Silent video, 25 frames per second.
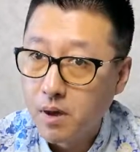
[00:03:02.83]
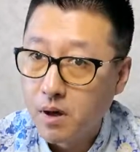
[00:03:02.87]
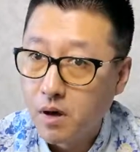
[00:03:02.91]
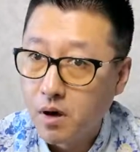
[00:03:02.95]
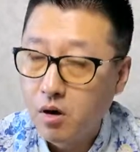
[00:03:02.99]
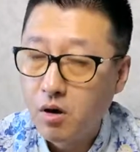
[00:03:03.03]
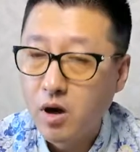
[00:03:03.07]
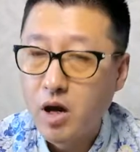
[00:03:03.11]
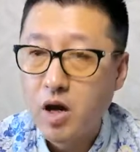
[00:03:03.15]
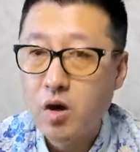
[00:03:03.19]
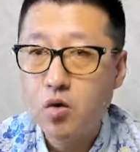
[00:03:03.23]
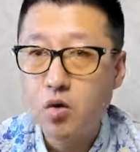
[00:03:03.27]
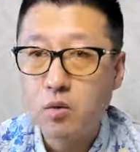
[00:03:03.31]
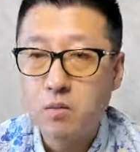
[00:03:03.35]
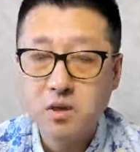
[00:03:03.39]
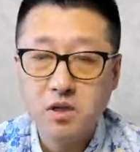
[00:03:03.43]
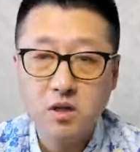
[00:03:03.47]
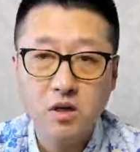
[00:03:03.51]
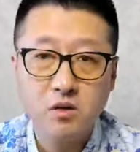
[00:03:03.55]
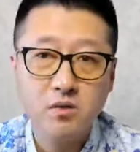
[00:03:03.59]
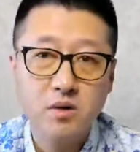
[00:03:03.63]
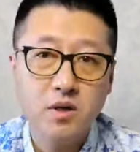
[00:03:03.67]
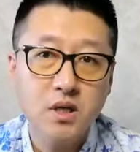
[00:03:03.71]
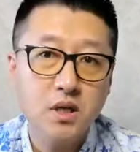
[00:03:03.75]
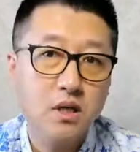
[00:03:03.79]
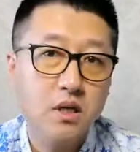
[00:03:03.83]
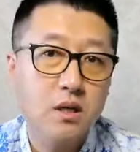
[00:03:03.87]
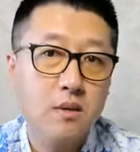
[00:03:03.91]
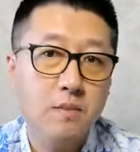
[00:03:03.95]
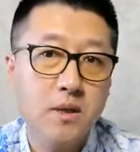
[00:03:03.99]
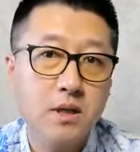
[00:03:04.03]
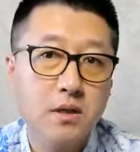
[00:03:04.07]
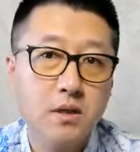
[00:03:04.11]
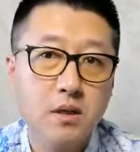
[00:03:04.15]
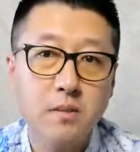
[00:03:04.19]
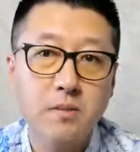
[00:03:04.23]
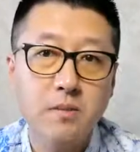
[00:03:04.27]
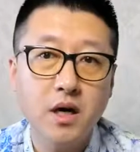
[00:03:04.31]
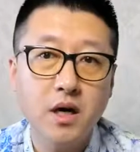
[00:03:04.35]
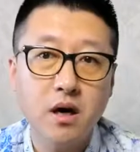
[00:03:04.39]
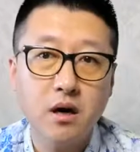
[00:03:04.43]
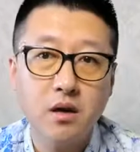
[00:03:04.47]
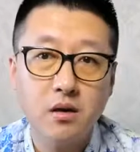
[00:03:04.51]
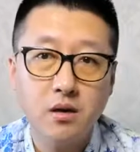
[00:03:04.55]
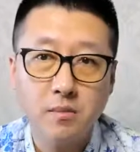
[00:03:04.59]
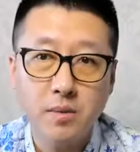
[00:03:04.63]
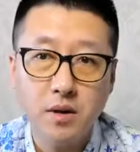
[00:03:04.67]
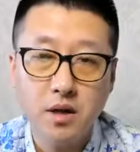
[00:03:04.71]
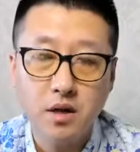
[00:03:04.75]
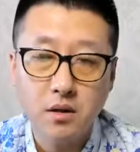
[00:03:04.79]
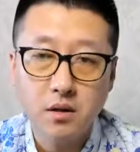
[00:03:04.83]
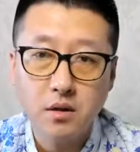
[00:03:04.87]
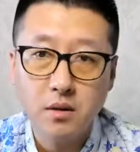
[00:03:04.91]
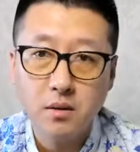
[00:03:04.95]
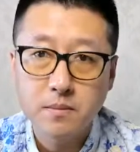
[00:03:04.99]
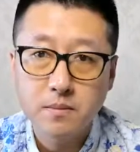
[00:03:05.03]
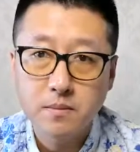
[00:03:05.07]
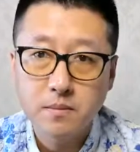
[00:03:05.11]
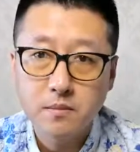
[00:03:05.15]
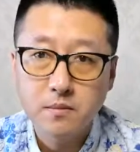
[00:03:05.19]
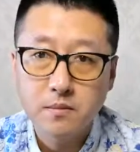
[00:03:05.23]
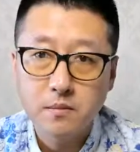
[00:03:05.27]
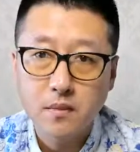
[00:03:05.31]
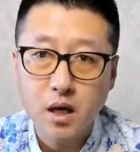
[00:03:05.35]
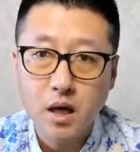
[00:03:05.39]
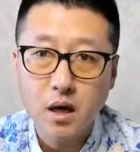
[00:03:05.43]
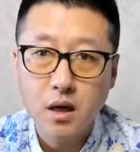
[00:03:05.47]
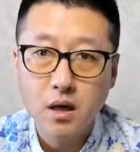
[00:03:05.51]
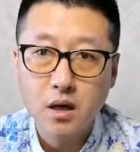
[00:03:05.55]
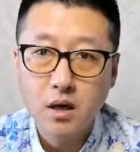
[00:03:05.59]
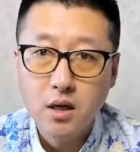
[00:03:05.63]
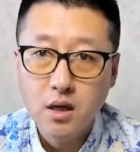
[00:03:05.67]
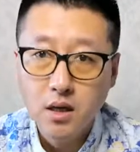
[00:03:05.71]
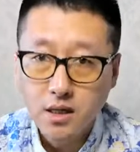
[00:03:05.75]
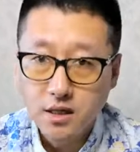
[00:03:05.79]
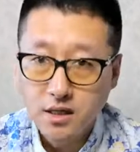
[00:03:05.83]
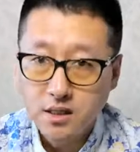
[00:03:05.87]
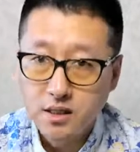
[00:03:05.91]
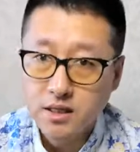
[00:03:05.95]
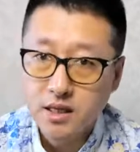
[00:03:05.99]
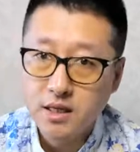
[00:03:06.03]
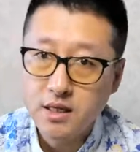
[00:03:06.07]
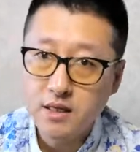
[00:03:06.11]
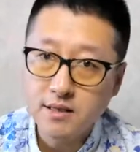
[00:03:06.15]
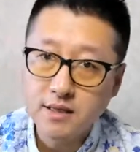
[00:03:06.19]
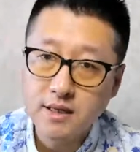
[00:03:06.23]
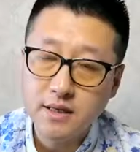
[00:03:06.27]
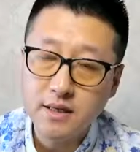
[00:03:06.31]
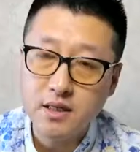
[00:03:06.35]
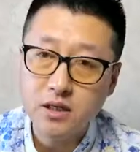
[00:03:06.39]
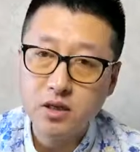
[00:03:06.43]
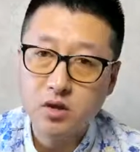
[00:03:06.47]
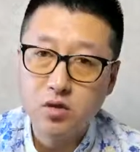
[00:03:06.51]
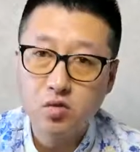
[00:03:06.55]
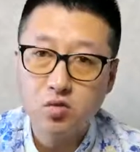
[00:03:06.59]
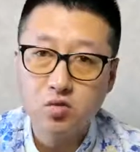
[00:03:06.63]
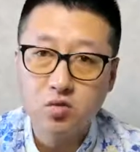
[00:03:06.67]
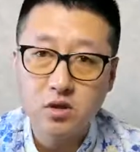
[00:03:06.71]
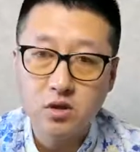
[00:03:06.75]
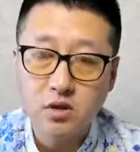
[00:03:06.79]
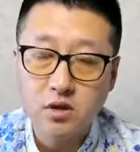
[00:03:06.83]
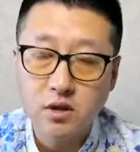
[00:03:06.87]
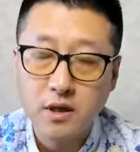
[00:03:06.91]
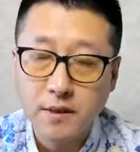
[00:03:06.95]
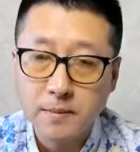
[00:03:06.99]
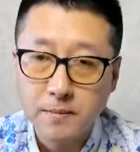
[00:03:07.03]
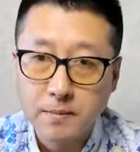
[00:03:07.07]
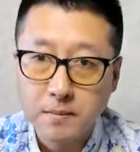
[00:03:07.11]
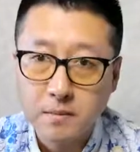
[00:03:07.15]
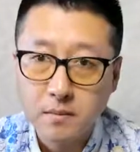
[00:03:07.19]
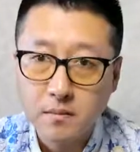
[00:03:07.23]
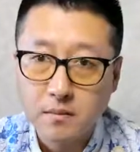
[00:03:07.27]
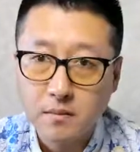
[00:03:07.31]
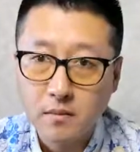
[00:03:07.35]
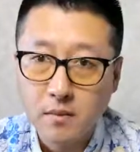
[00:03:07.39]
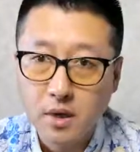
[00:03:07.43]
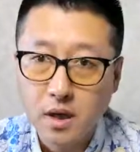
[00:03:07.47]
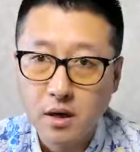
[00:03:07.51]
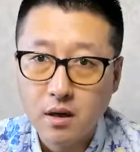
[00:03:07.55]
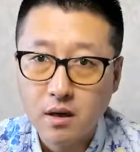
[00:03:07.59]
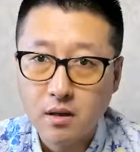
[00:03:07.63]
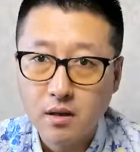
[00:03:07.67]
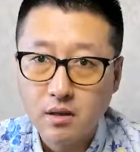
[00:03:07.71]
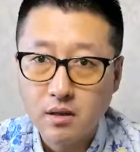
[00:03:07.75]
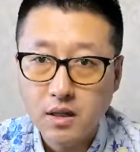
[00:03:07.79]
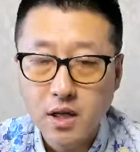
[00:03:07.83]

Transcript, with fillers: 后来我们成为一个特别特别的朋友啊，现在也在一个组织内啊。